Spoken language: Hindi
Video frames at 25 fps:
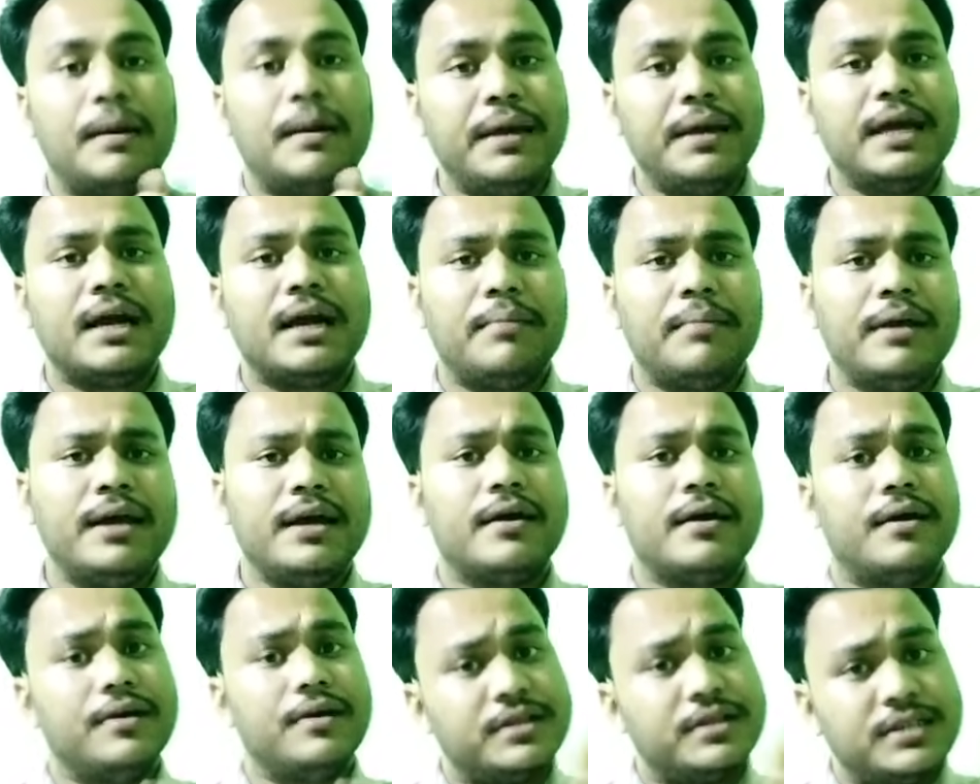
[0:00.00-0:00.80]
कभी
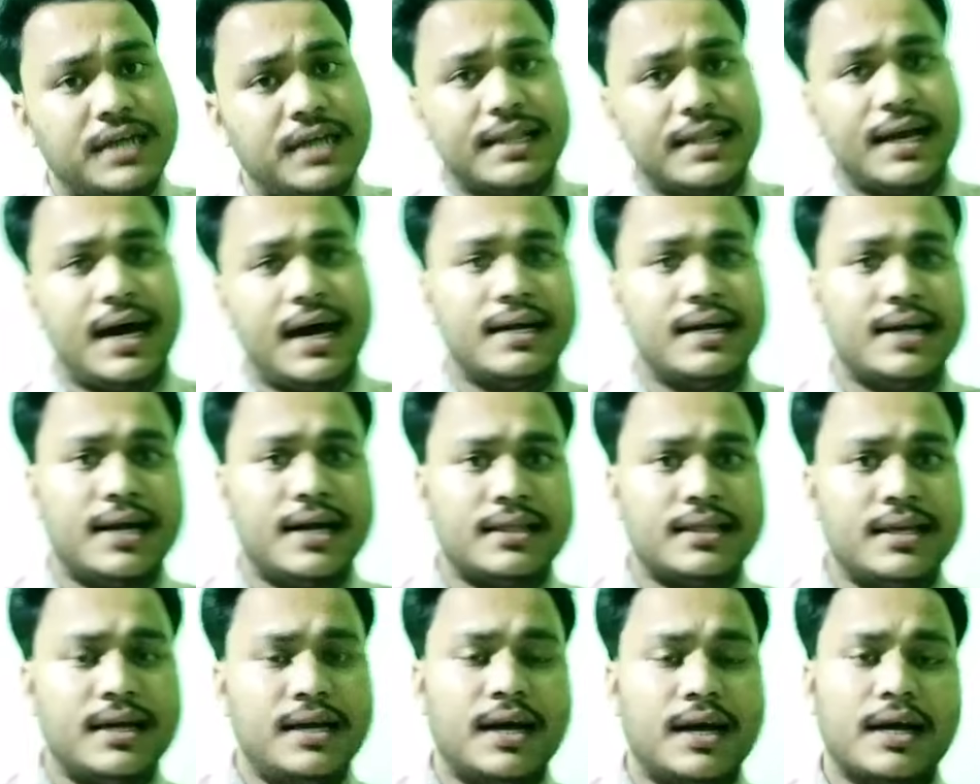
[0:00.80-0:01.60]
कभी गणित ज़्यादा आ
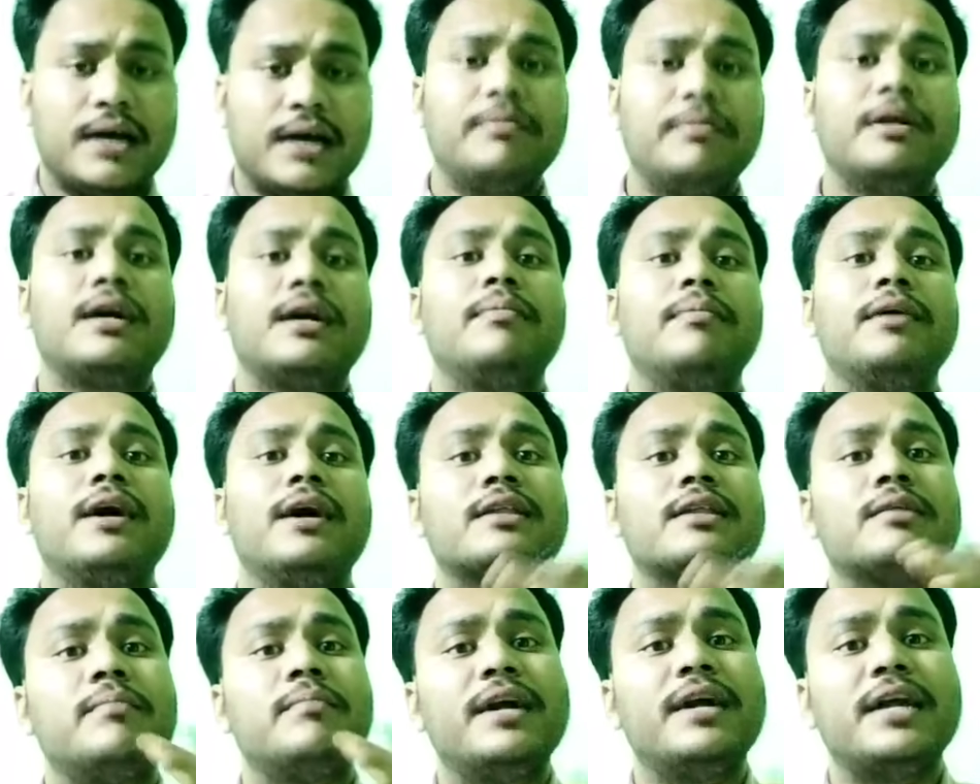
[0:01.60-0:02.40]
जाती है कभी
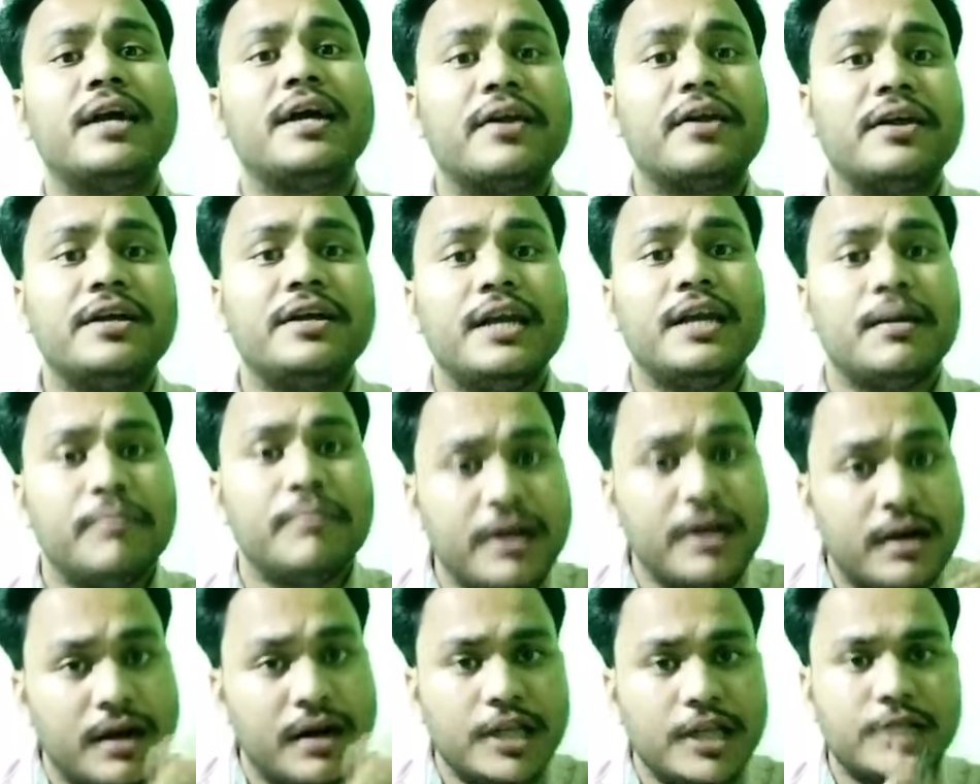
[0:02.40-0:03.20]
कभी अर्थमेटिक
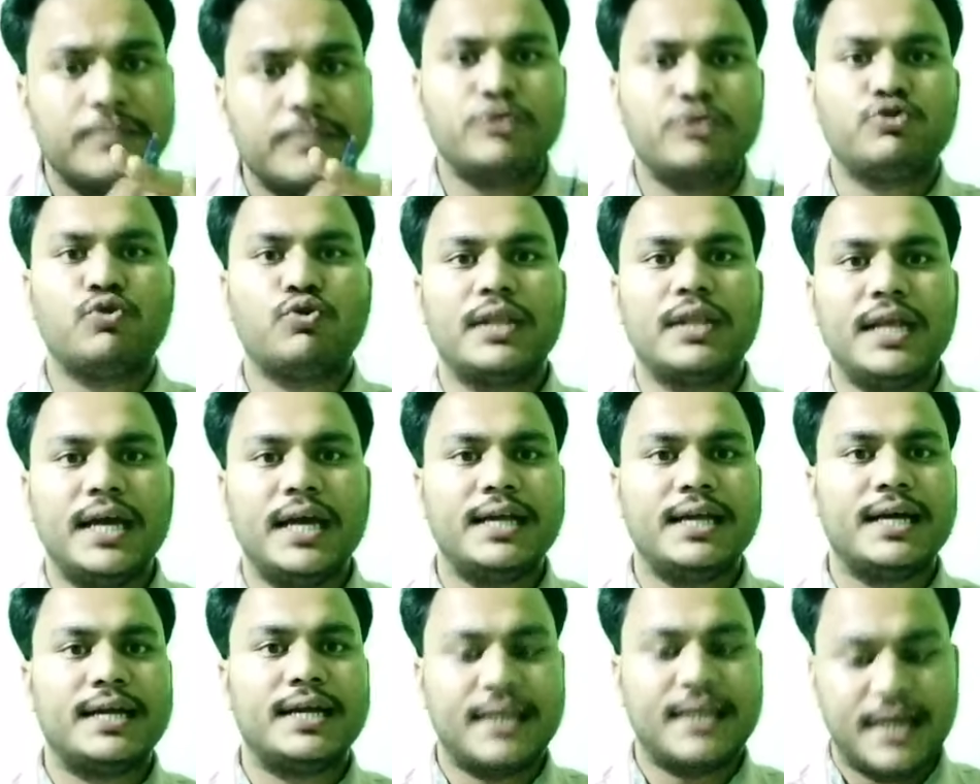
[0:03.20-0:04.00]
रीजनिंग भी गणित में जोड़
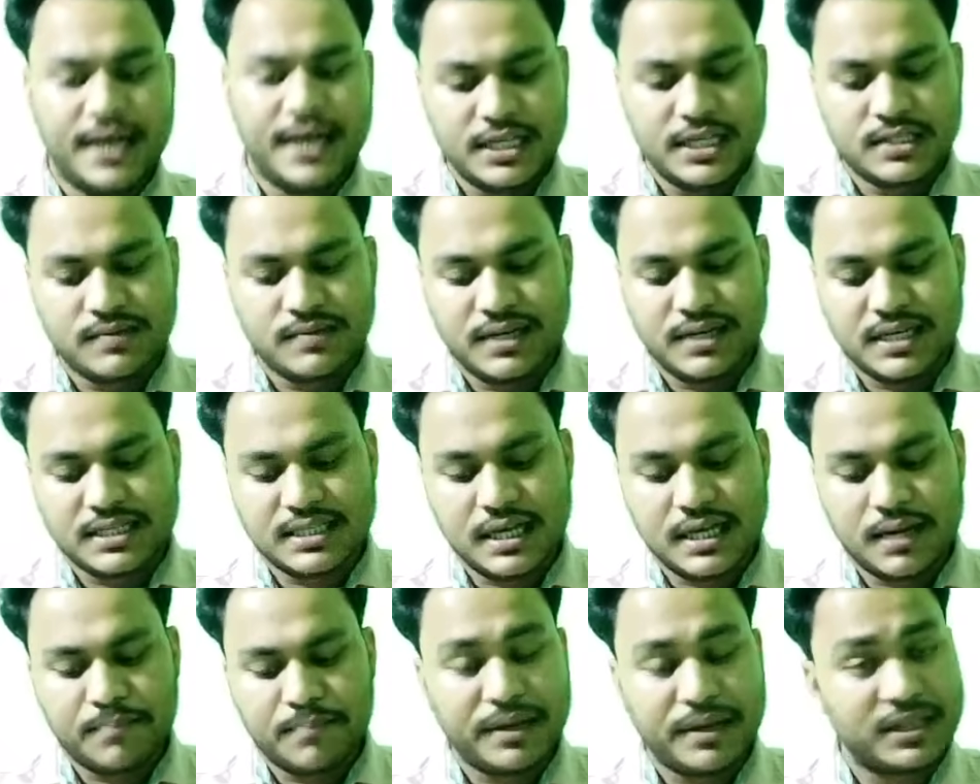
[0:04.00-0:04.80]
दिया जाता है इस वजह
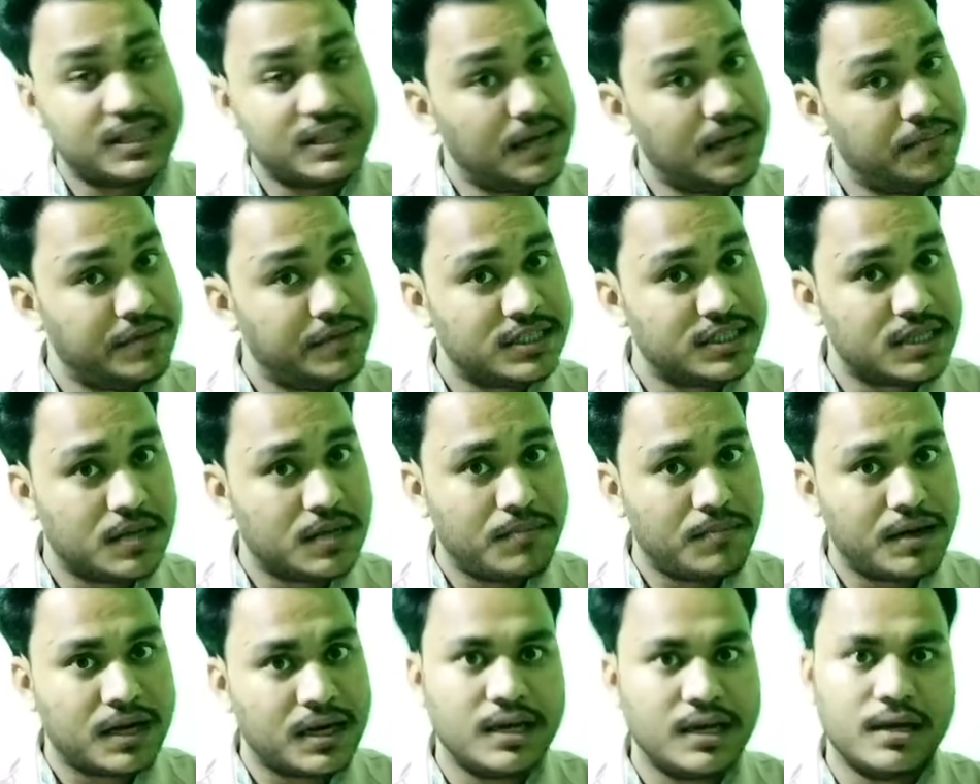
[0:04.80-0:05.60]
से पंद्रह बीस
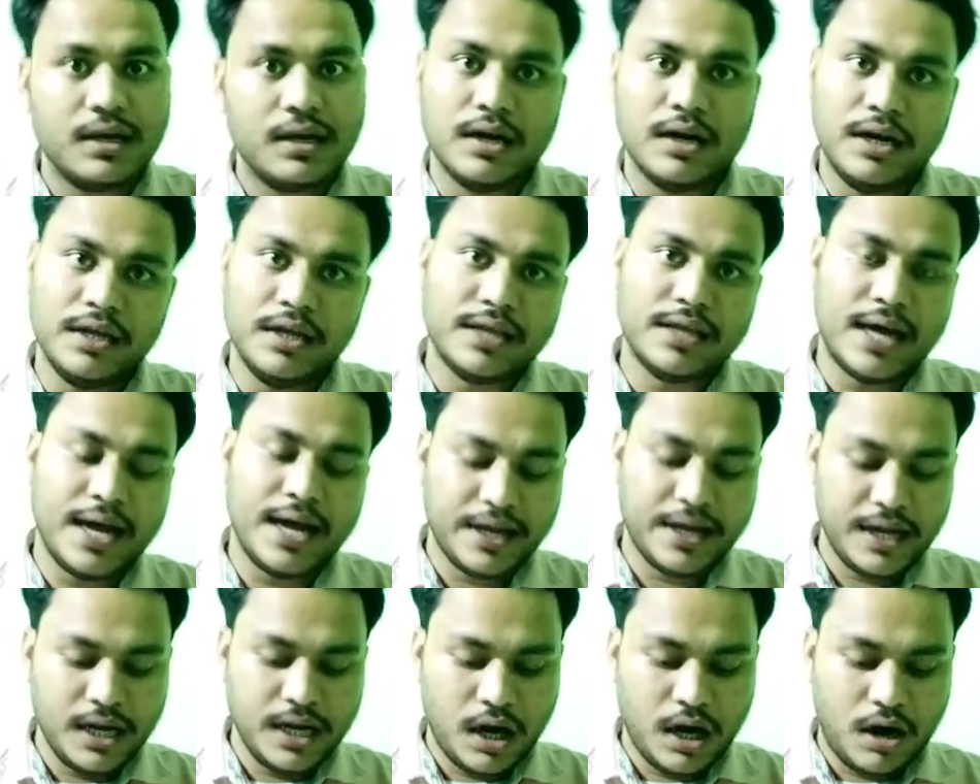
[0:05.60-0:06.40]
नंबर की गणित
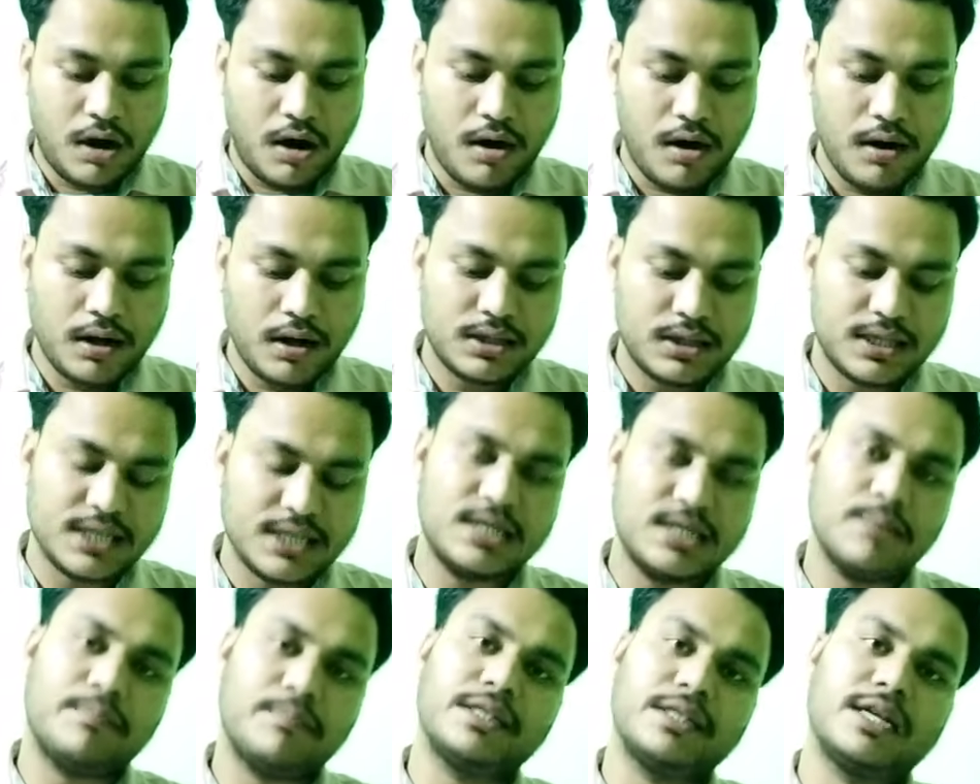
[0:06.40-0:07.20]
आएगी और
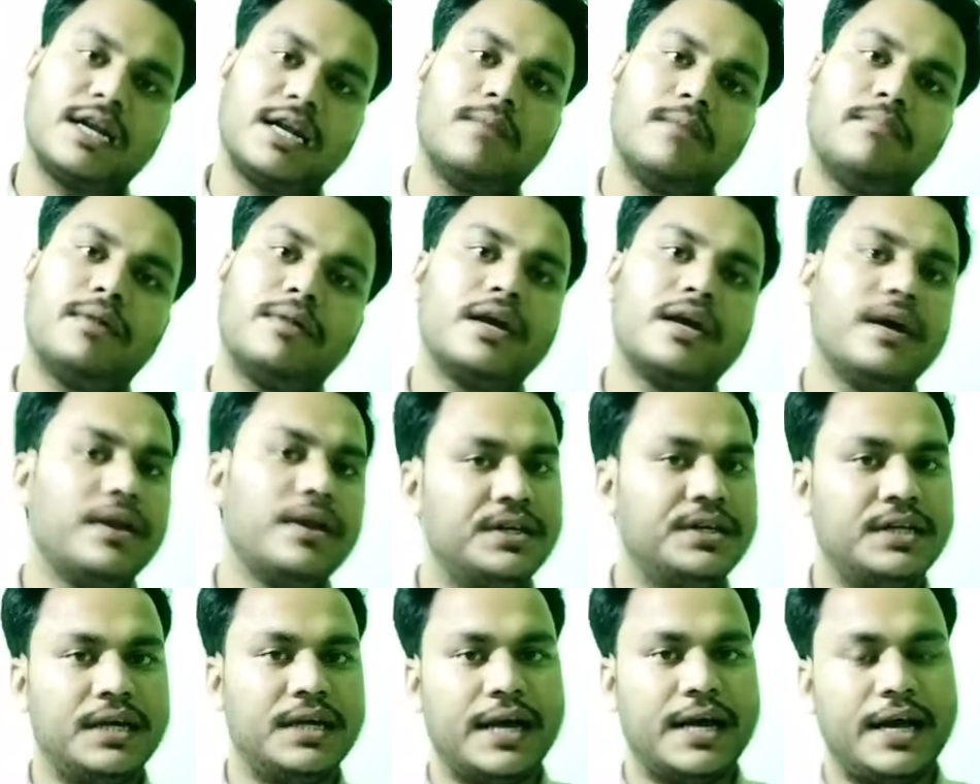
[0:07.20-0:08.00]
दस से पंद्रह नंबर की
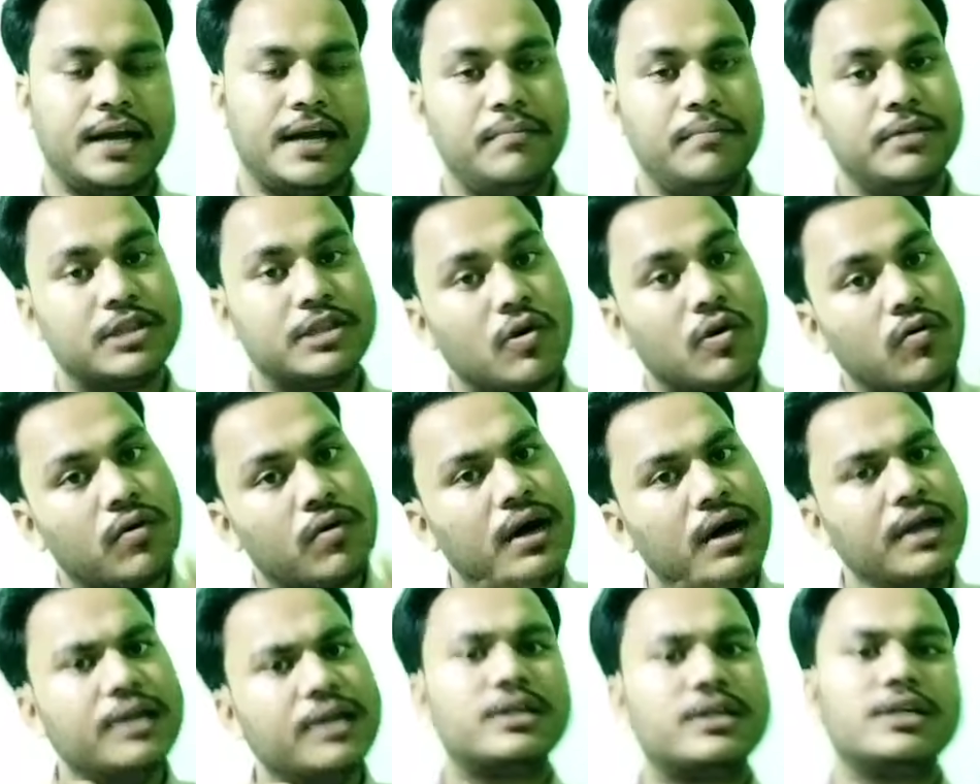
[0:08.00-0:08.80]
रीजनिंग आएगी मित्रों
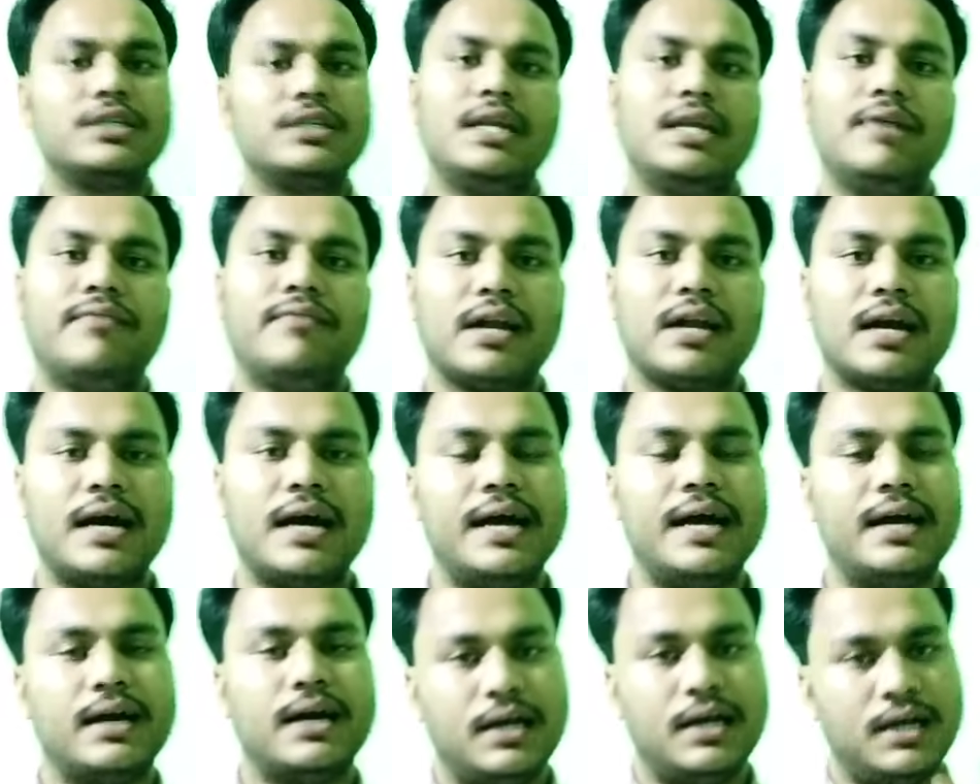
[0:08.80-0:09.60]
गणित किस लेवल
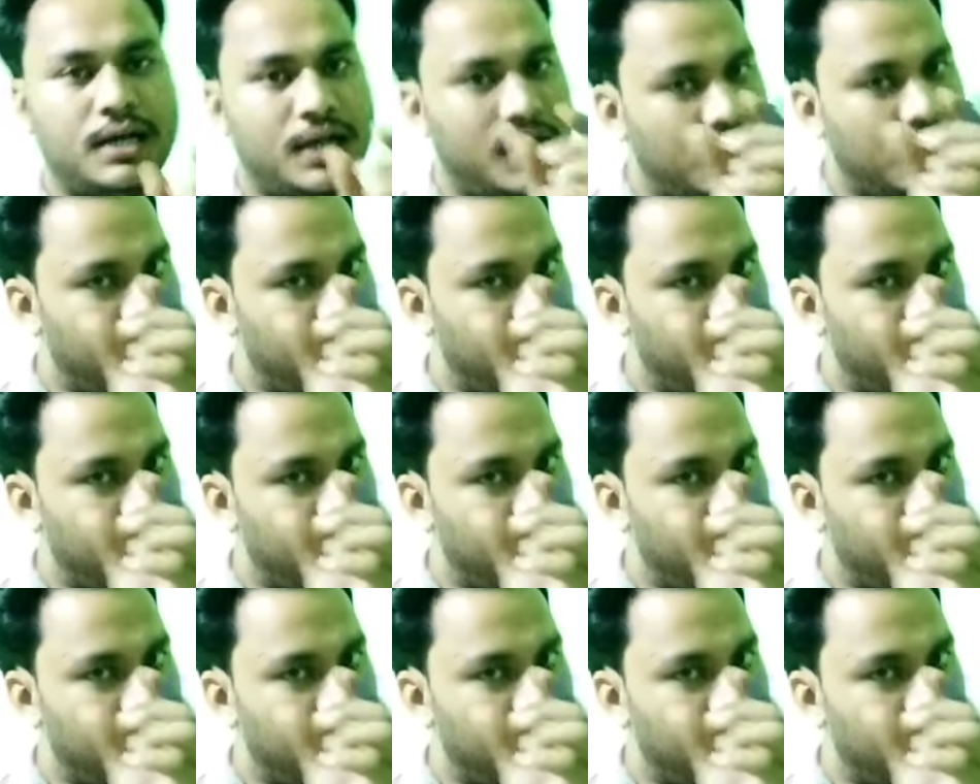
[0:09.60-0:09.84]
का आएगा